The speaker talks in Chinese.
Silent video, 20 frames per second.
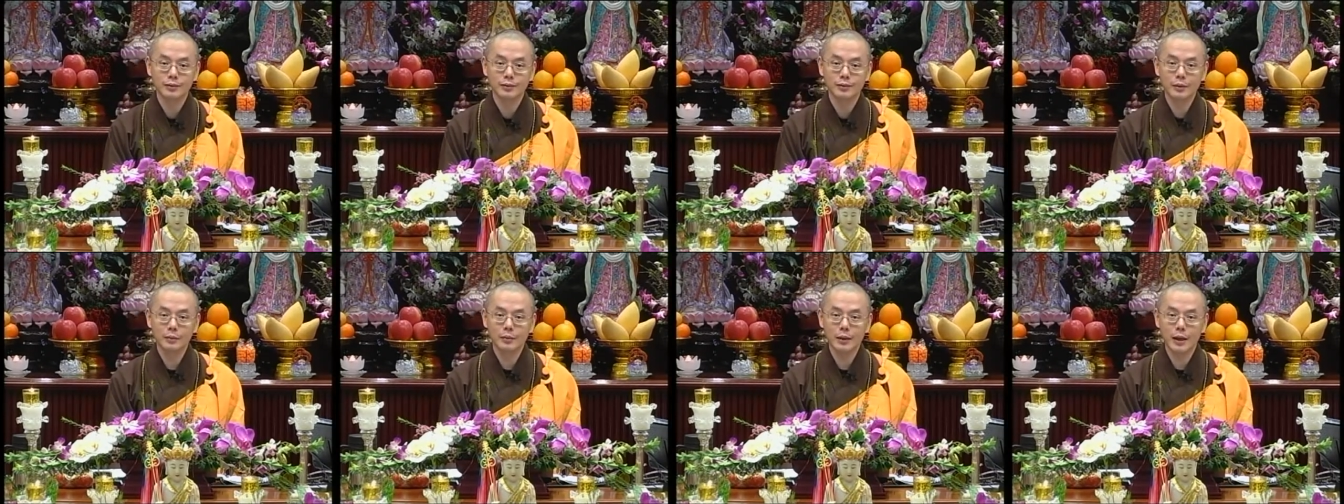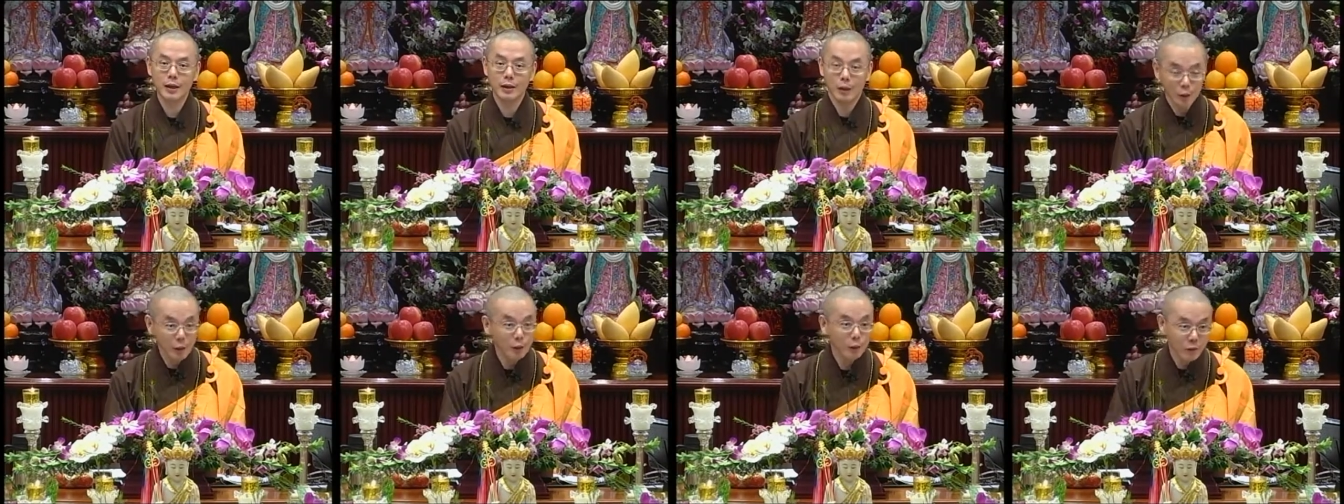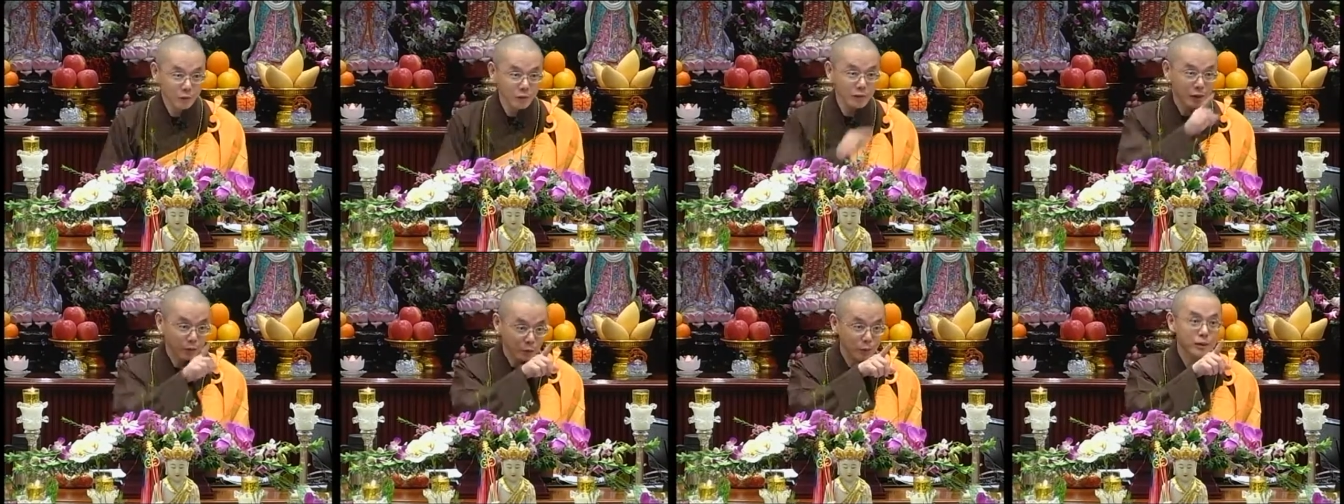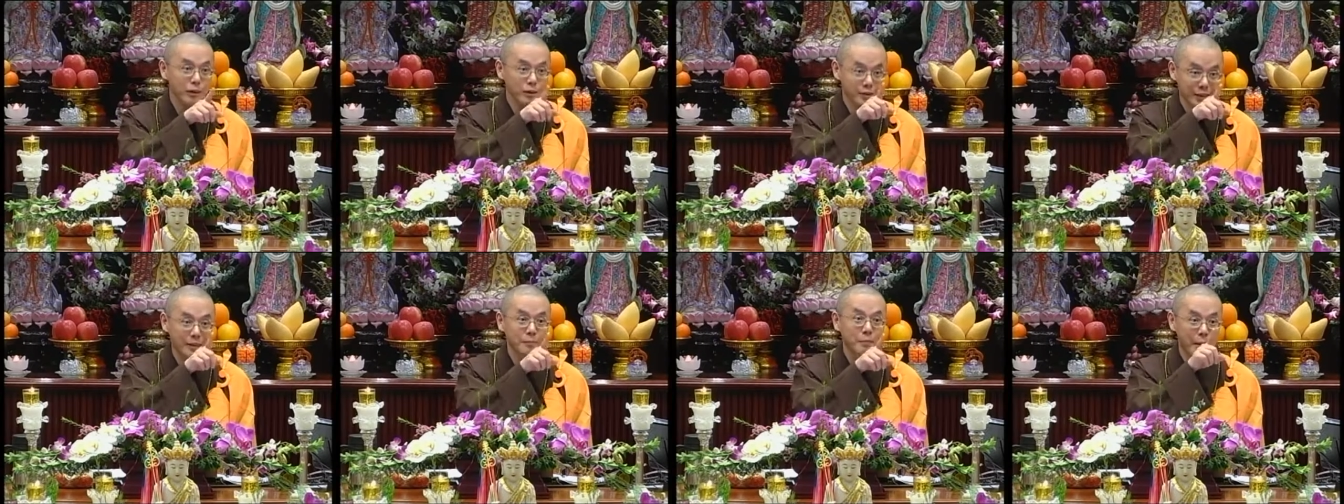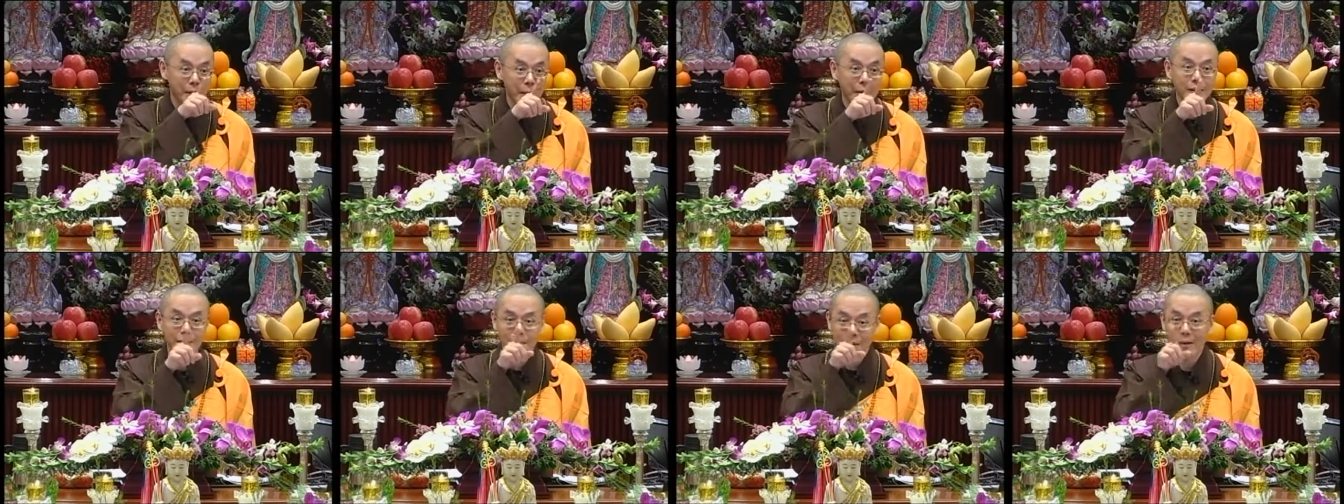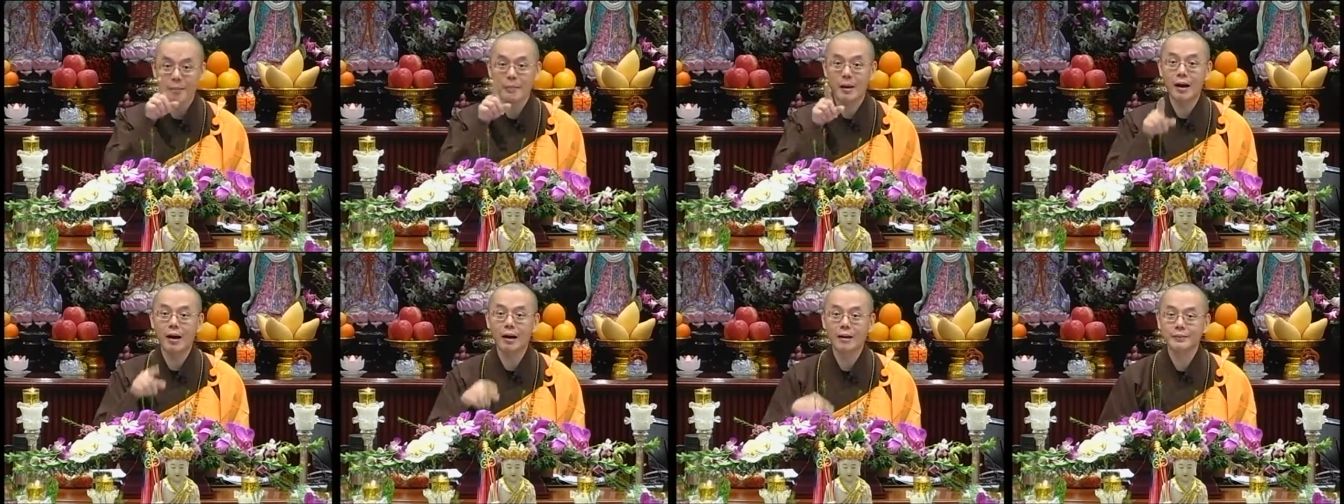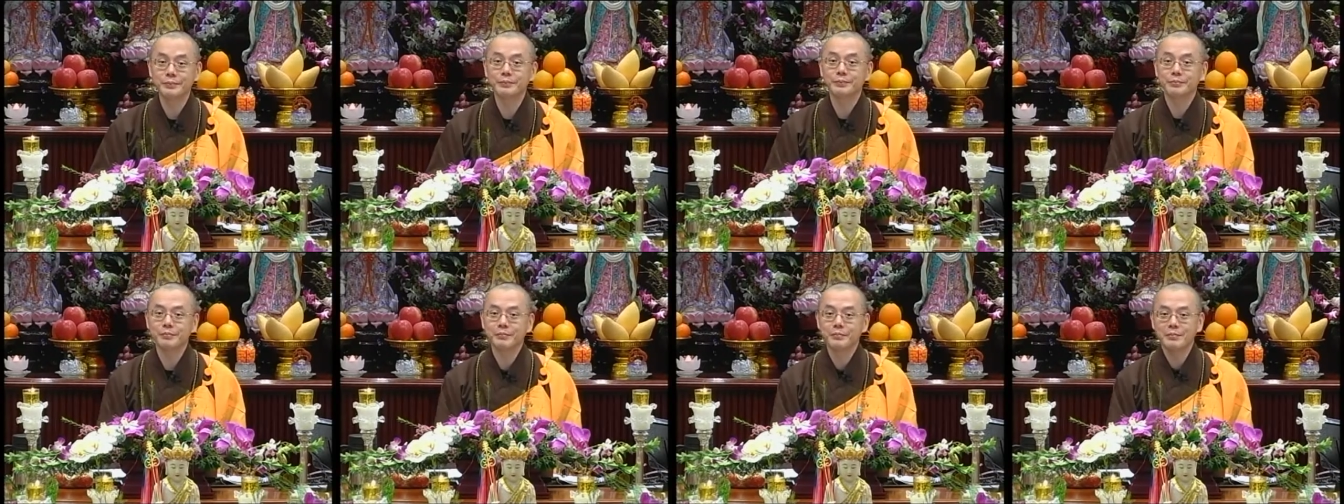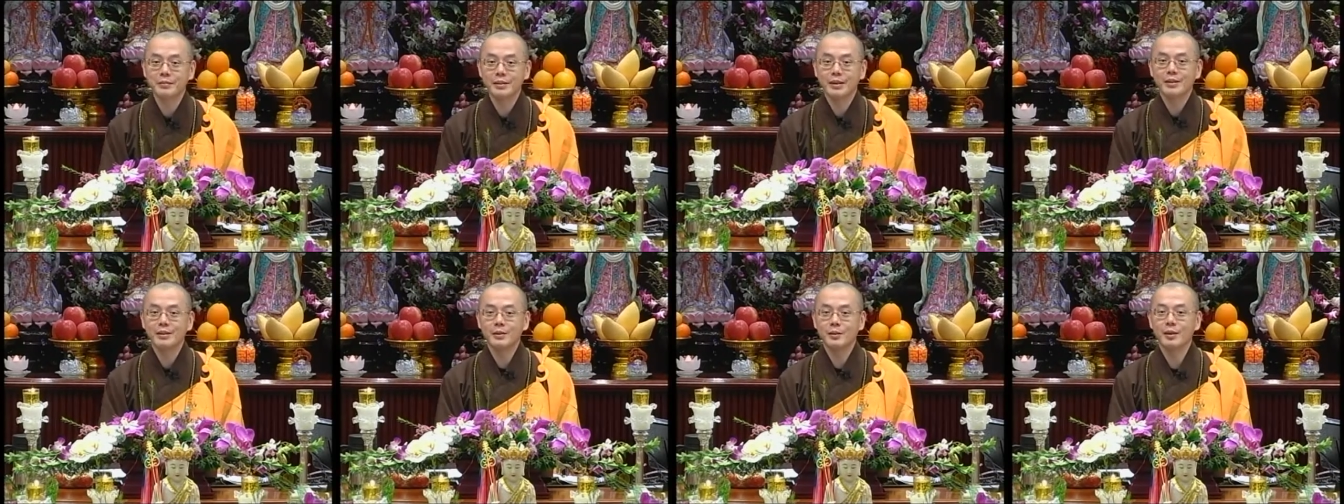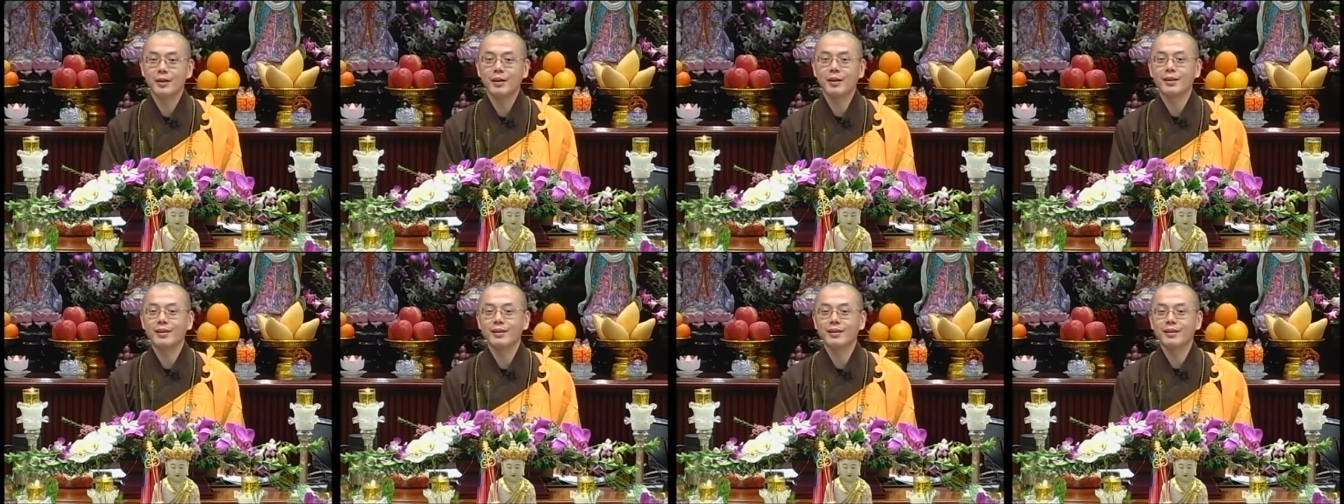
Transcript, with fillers: 对不对？有很多佛教徒是很鸡妈妈的妈妈，对。